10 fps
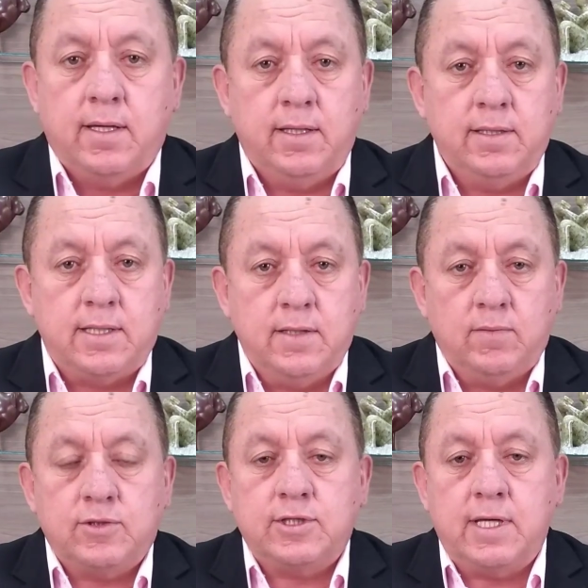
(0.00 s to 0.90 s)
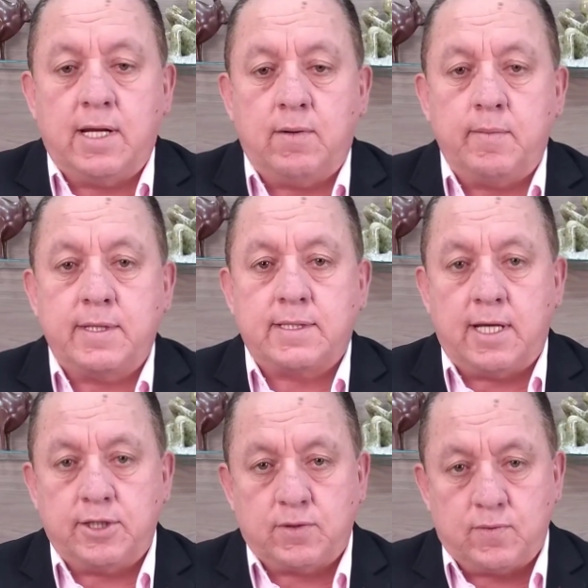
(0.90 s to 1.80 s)
Então será uma
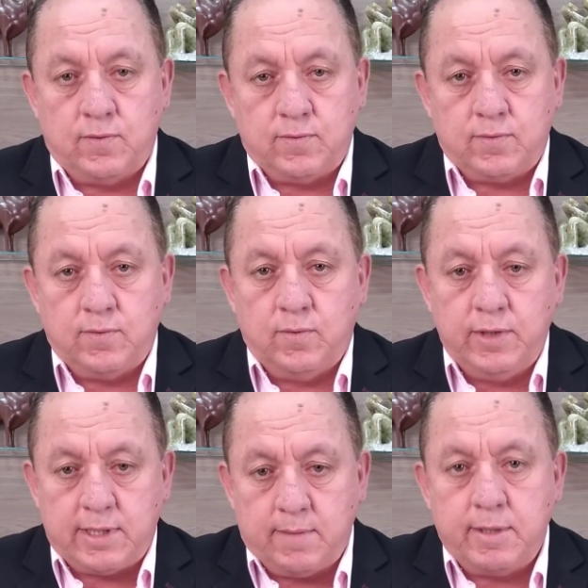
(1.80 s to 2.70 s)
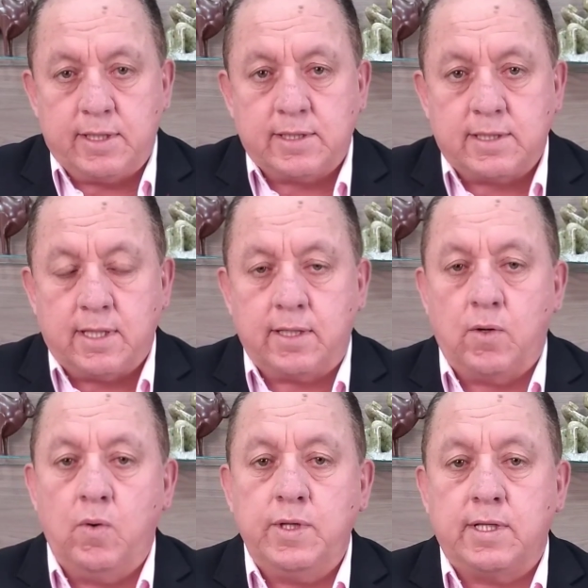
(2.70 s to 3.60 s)
mensagem com unicamente sangue.
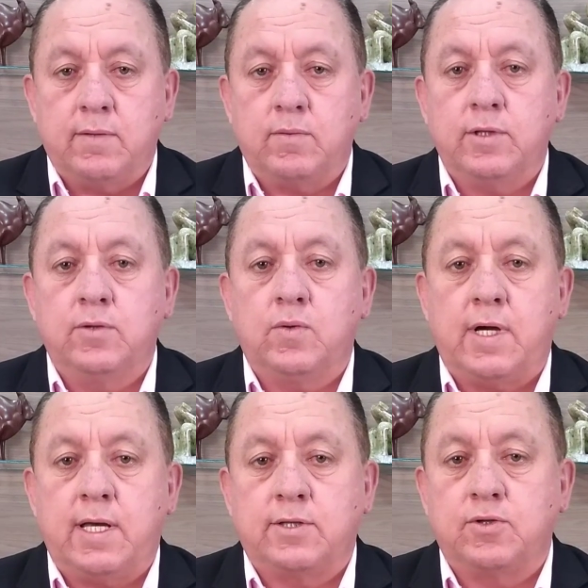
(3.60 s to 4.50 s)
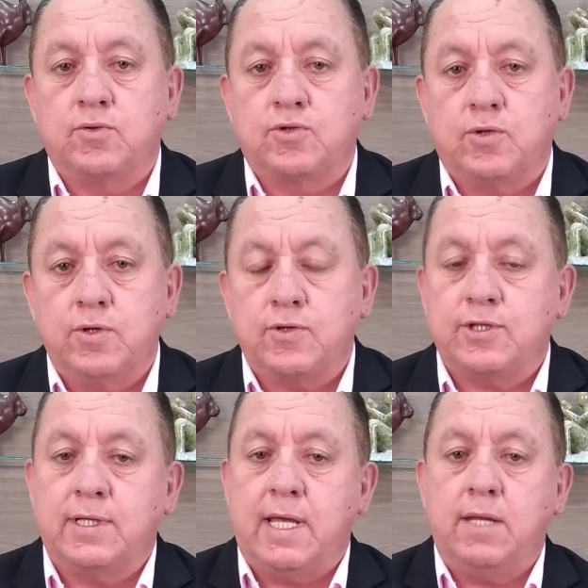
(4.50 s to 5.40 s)
Ou então, no caso de um sonho,
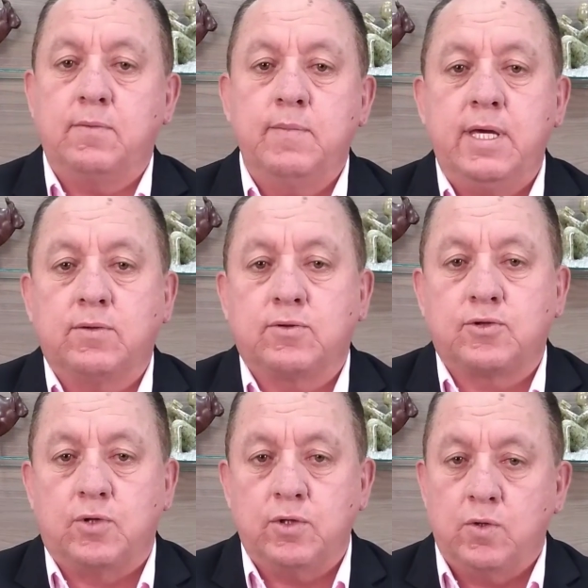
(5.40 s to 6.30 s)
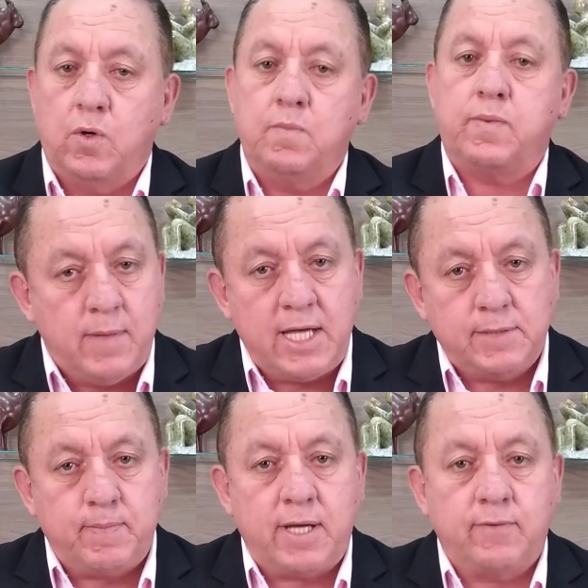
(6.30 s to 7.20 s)
se lá no meio do sonho ou mais
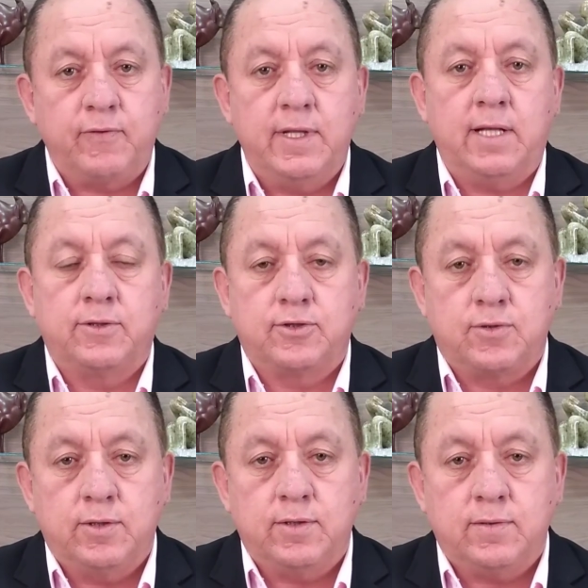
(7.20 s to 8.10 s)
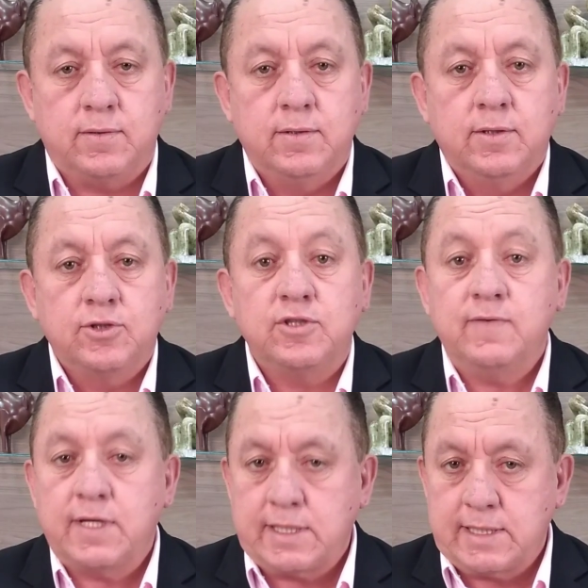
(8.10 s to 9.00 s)
para o final do sonho
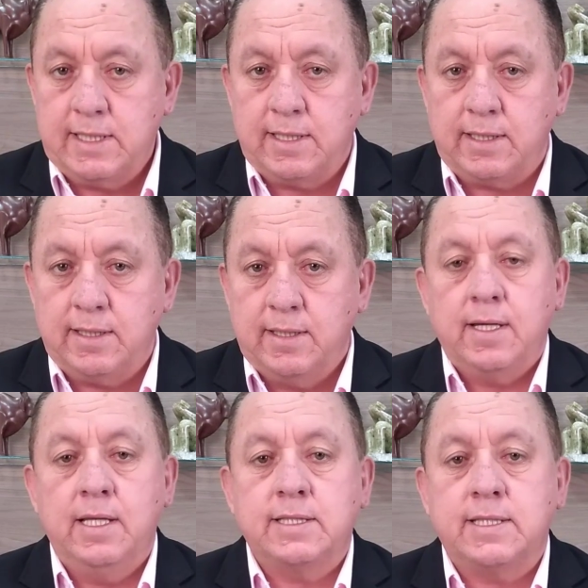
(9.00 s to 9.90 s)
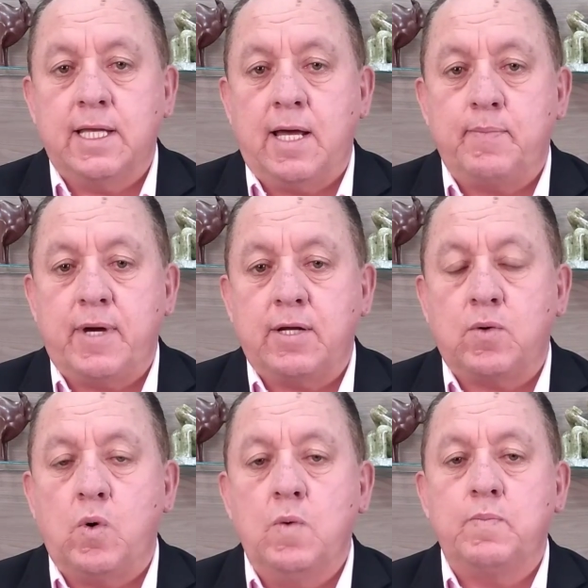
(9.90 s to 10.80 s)
tiver sangue, ele será para
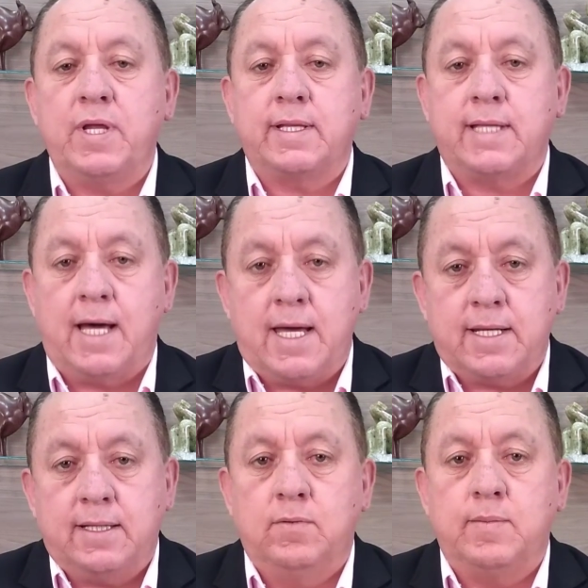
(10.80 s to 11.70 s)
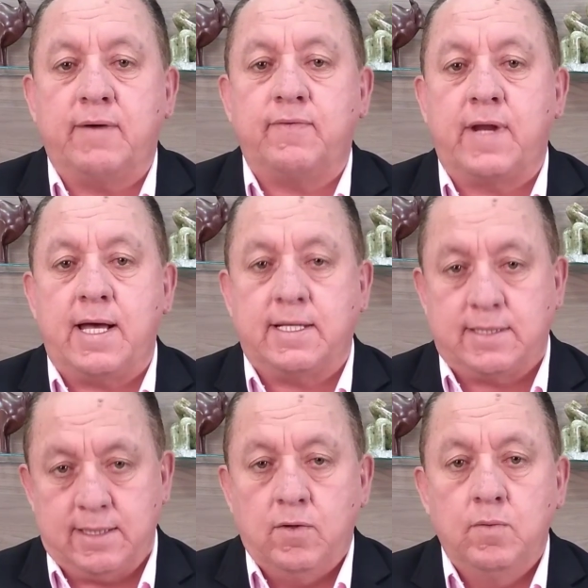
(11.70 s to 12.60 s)
completar uma
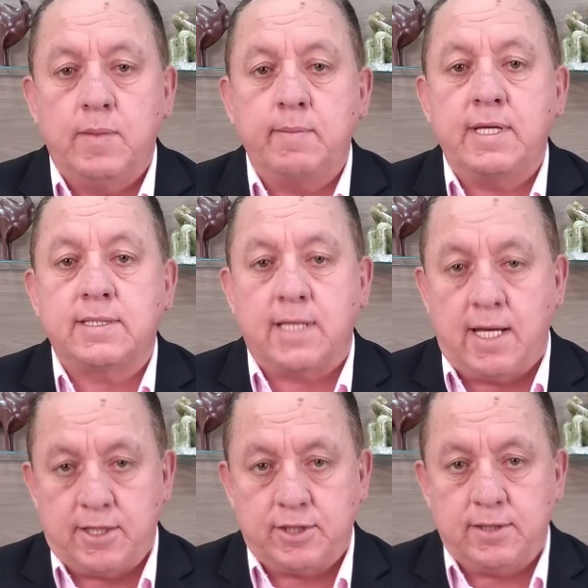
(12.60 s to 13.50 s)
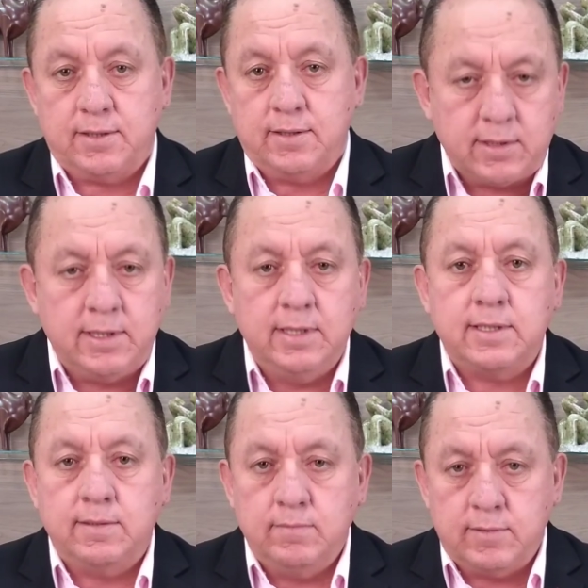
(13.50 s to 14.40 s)
frase, uma mensagem que
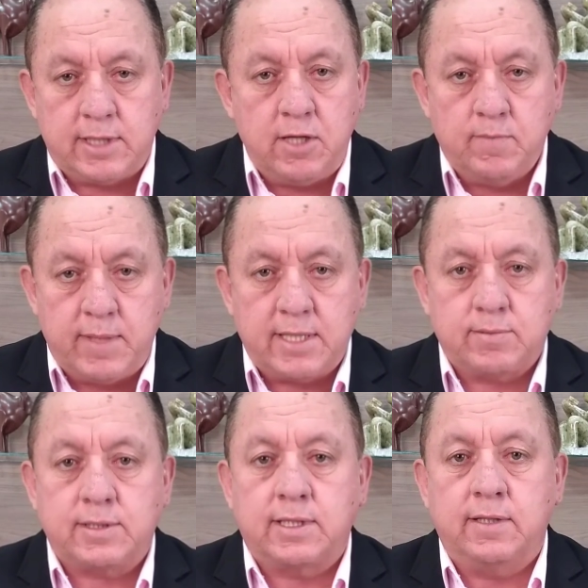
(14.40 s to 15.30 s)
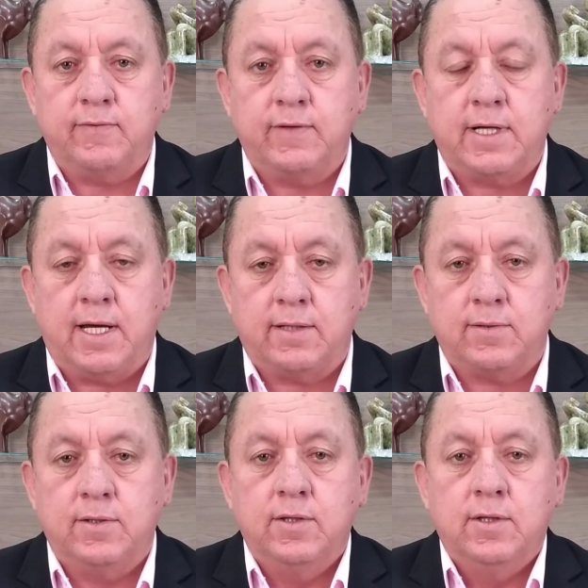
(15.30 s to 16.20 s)
tem o mesmo significado
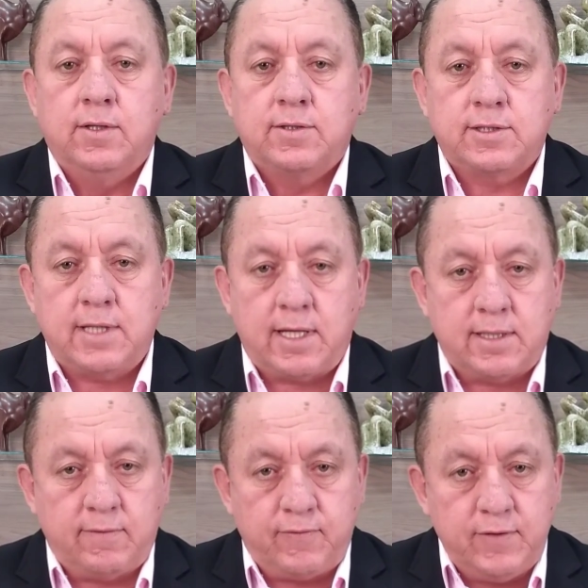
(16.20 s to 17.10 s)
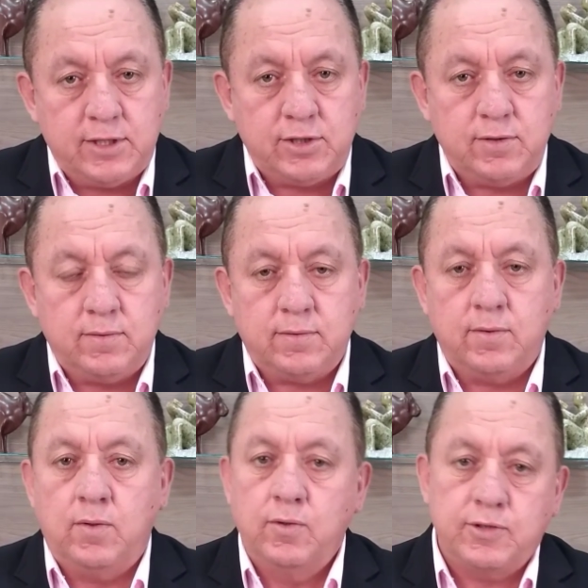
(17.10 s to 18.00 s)
sacrifício
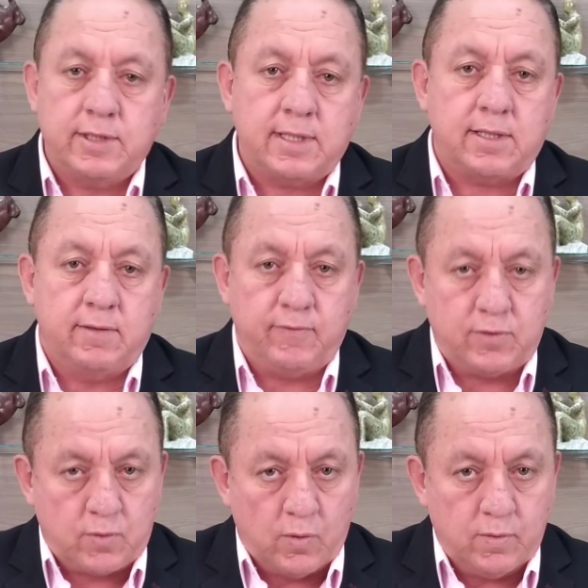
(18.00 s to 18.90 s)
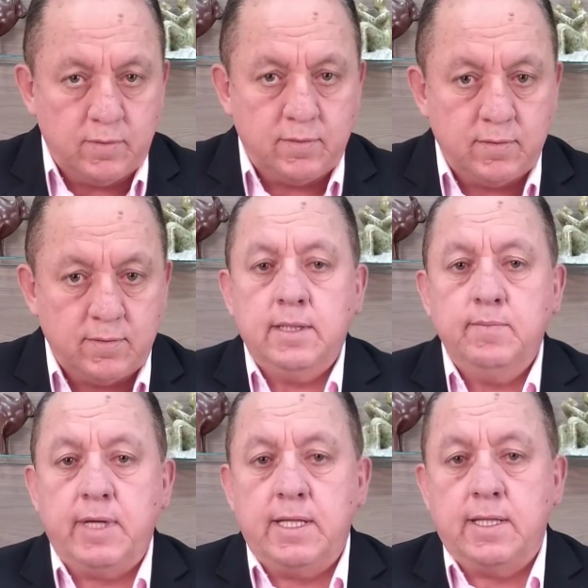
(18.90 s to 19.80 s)
ou se sacrificou. Também